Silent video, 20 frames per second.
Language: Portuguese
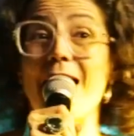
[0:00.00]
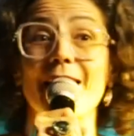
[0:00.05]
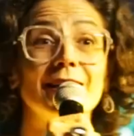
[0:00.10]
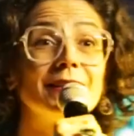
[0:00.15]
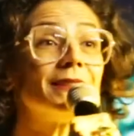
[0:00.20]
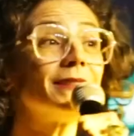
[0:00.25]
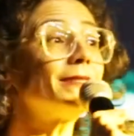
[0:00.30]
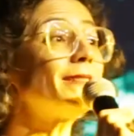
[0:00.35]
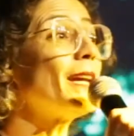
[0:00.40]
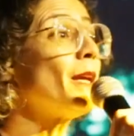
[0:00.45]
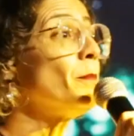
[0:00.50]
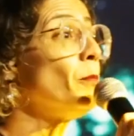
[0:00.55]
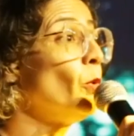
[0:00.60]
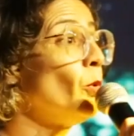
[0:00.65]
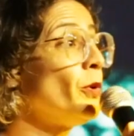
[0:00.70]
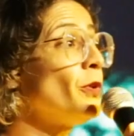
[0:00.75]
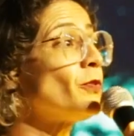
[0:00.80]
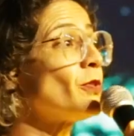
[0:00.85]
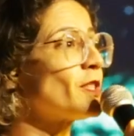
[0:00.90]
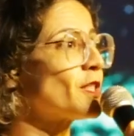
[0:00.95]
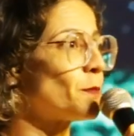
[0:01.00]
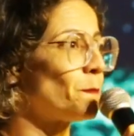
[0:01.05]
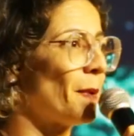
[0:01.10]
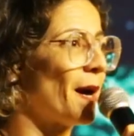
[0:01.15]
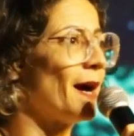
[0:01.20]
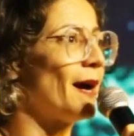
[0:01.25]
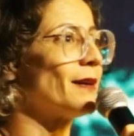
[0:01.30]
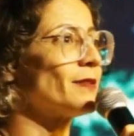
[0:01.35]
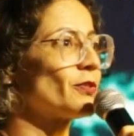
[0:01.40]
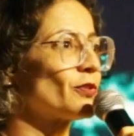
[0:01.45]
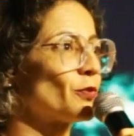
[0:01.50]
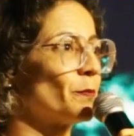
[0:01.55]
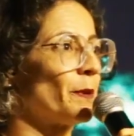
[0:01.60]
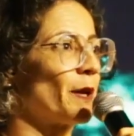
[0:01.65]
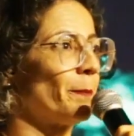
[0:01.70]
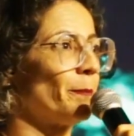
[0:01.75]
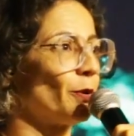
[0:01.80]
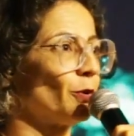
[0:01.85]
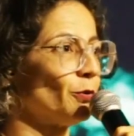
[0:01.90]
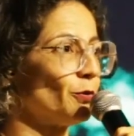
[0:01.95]
ainda tem muito espaço
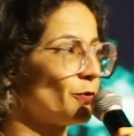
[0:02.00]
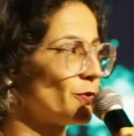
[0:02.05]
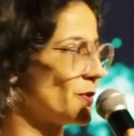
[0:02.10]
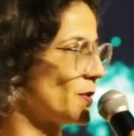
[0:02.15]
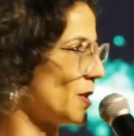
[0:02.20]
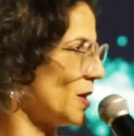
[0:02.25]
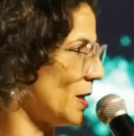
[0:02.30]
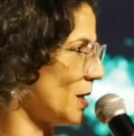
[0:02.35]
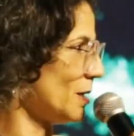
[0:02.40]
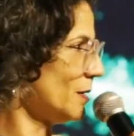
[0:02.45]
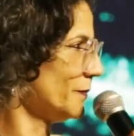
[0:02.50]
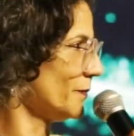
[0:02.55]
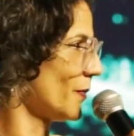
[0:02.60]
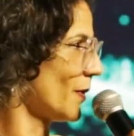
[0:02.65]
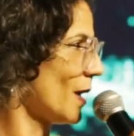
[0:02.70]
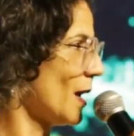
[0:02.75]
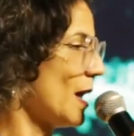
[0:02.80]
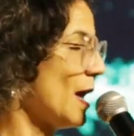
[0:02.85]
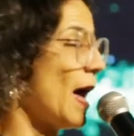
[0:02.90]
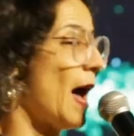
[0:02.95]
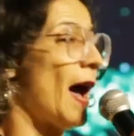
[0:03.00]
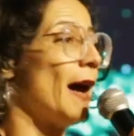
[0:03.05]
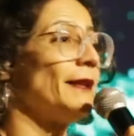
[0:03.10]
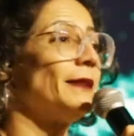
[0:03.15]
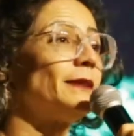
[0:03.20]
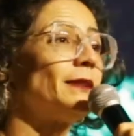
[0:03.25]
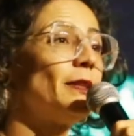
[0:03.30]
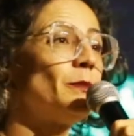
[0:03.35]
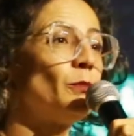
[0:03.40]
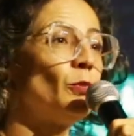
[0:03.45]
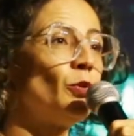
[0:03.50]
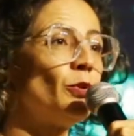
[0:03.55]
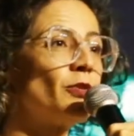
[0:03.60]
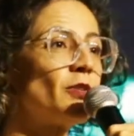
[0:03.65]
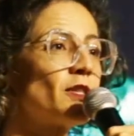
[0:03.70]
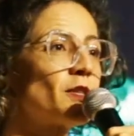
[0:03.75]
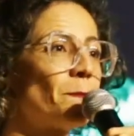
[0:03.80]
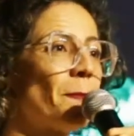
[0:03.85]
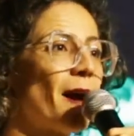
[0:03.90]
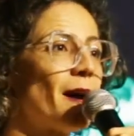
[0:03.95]
para produzir, ainda tem
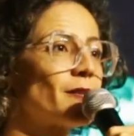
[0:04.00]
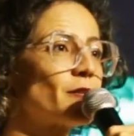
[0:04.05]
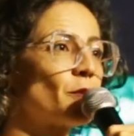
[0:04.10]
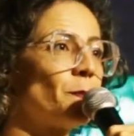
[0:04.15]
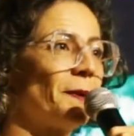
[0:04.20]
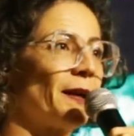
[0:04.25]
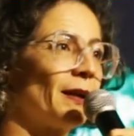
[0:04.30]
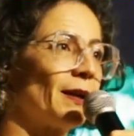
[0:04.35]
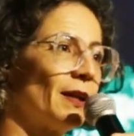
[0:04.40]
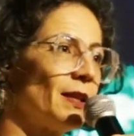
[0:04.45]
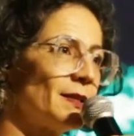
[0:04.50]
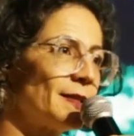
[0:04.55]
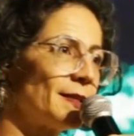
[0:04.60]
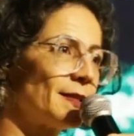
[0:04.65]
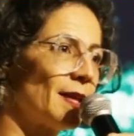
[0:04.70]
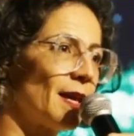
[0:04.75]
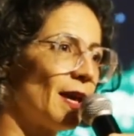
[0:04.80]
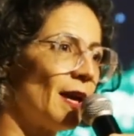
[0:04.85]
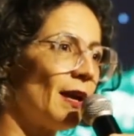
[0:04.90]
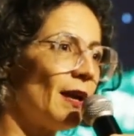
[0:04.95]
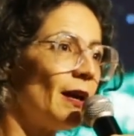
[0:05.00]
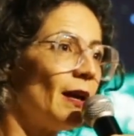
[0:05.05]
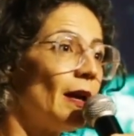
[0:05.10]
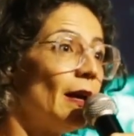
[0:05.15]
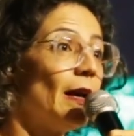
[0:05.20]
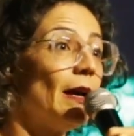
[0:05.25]
muito espaço para crescer